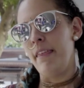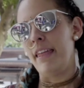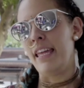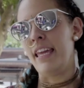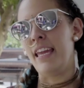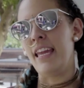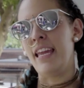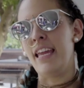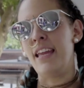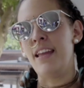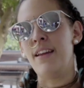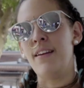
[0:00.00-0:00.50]

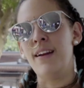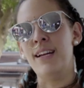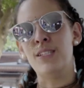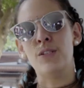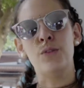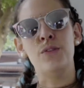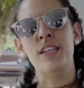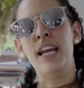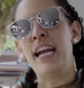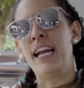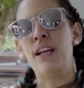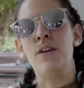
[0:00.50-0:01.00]
y
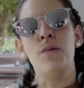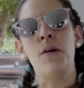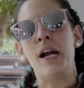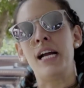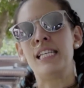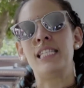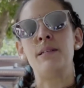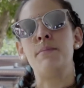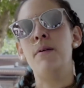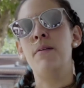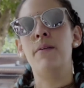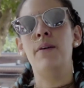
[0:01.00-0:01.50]
es un día que
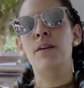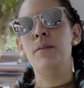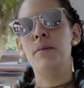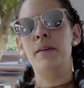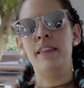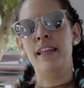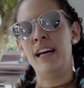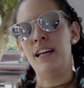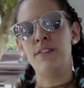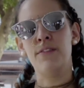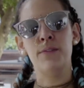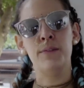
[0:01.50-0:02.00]
nunca se me va a
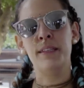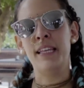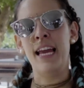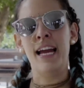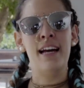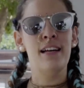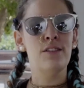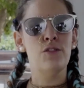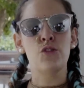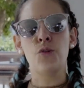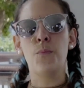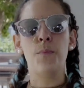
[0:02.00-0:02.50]
olvidar, un
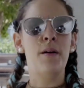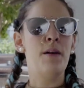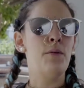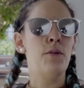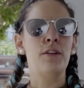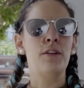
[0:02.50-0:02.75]
día súper